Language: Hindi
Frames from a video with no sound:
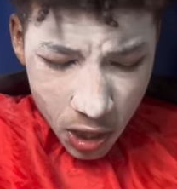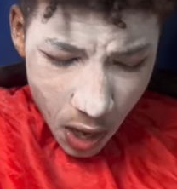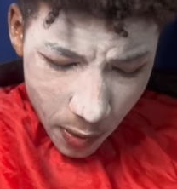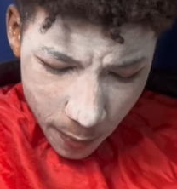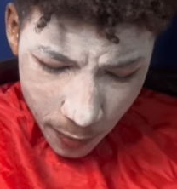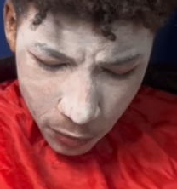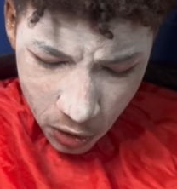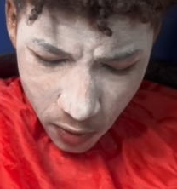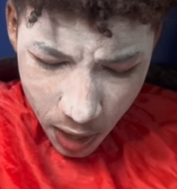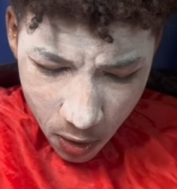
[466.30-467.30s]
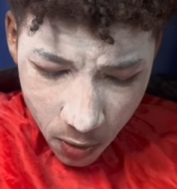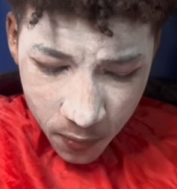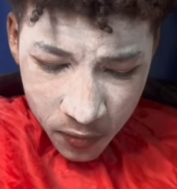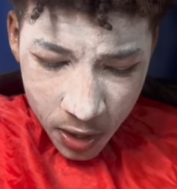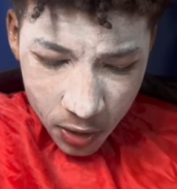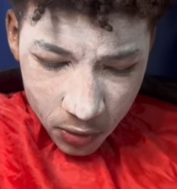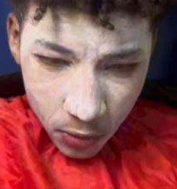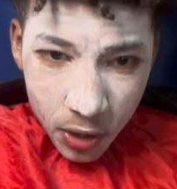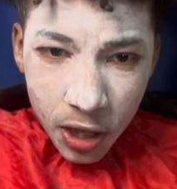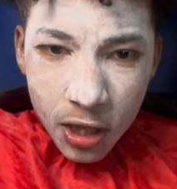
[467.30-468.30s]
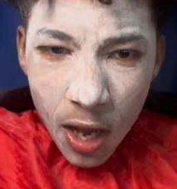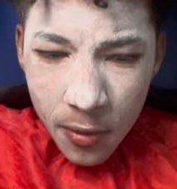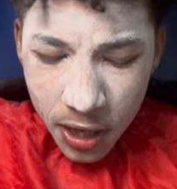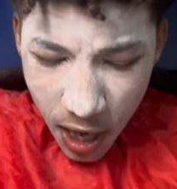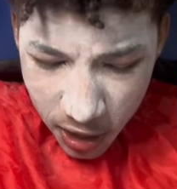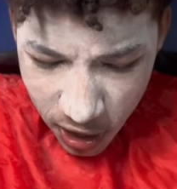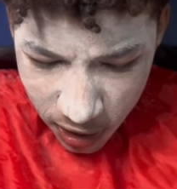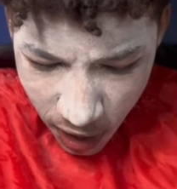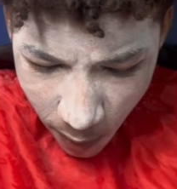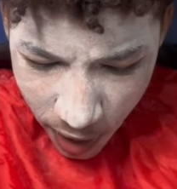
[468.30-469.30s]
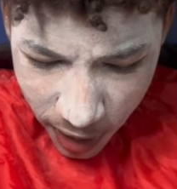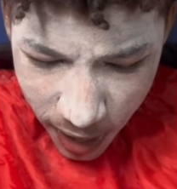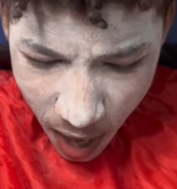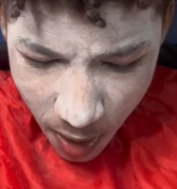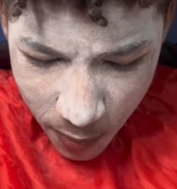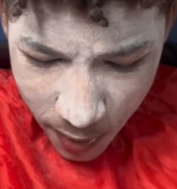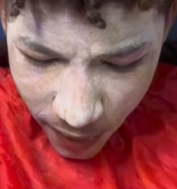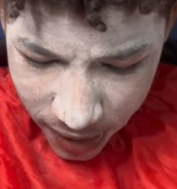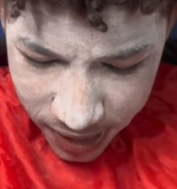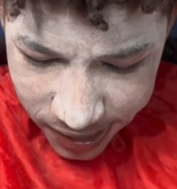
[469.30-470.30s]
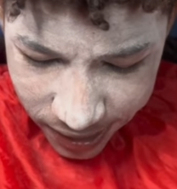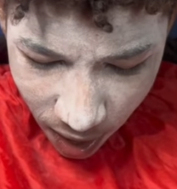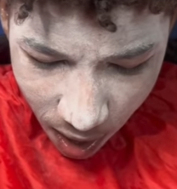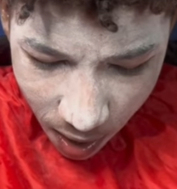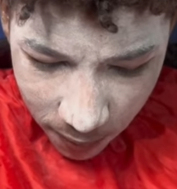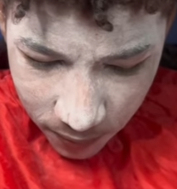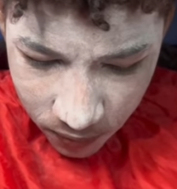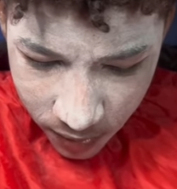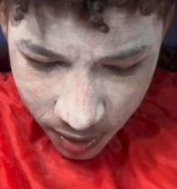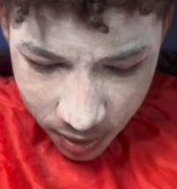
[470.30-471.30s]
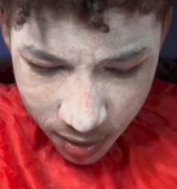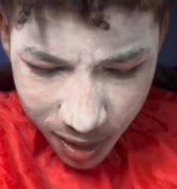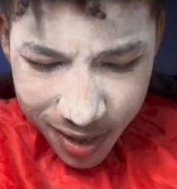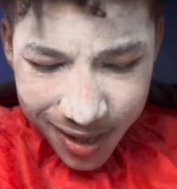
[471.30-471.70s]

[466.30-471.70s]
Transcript: दिया हुआ है पबजी वालों तो देखते हैं अभी क्या चलते हैं हमारे यहाँ पे भाई साहब हे